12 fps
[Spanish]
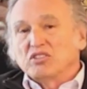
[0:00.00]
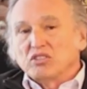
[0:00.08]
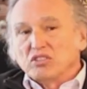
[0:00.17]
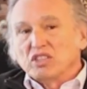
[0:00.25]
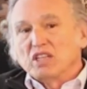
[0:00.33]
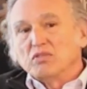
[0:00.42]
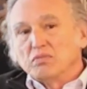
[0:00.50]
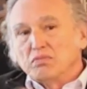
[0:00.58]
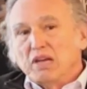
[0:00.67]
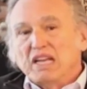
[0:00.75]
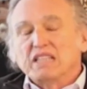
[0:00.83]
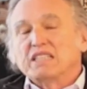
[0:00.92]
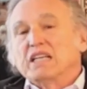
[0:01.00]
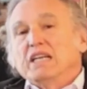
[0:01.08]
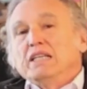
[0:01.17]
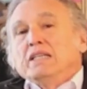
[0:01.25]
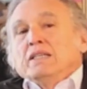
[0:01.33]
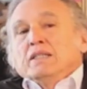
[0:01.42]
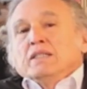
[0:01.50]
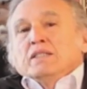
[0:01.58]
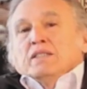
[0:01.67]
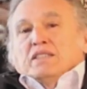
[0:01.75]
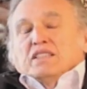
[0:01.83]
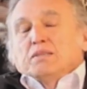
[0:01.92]
Entonces hay un balance ahí
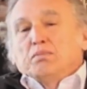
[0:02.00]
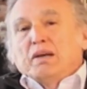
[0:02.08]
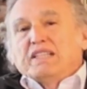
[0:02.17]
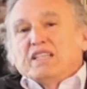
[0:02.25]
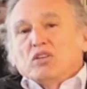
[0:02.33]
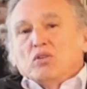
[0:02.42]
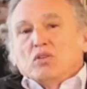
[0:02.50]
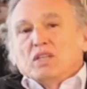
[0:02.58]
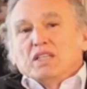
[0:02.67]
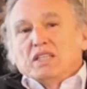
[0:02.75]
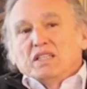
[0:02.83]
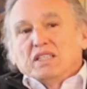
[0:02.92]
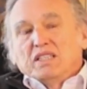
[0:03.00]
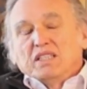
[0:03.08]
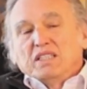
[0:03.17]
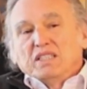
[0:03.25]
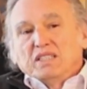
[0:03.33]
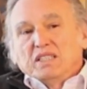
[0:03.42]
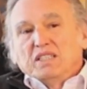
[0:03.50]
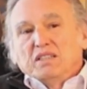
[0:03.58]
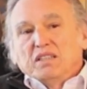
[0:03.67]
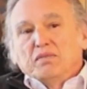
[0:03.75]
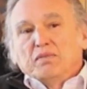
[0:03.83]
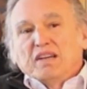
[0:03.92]
simpático y,
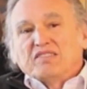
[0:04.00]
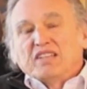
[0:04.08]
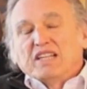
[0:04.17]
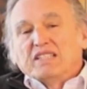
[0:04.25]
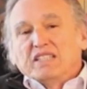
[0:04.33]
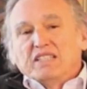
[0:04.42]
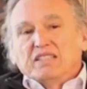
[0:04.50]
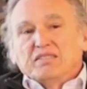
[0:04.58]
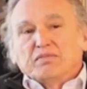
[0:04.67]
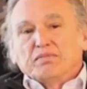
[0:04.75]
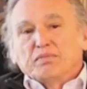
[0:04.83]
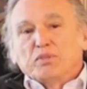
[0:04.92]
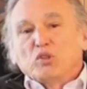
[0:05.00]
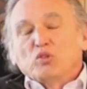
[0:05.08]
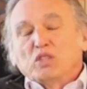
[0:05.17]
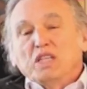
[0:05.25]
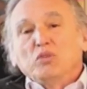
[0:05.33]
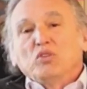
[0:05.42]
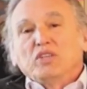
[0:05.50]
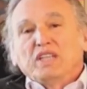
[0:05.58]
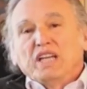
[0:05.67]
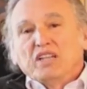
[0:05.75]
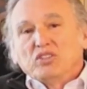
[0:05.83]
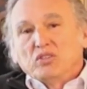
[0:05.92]
bastante productivo,
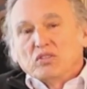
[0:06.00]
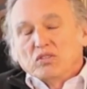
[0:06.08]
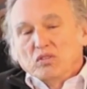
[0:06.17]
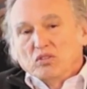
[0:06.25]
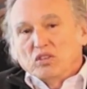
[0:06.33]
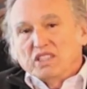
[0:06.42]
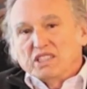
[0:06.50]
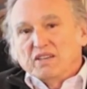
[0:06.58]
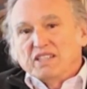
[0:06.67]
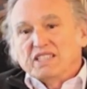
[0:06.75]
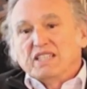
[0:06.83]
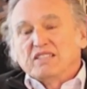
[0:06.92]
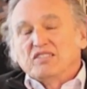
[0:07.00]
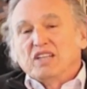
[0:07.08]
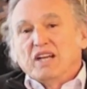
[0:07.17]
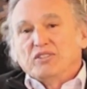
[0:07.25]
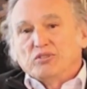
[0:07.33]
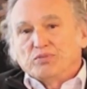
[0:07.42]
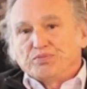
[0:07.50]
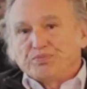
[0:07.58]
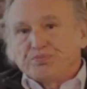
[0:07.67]
diría yo, con lo que se va a hacer este año.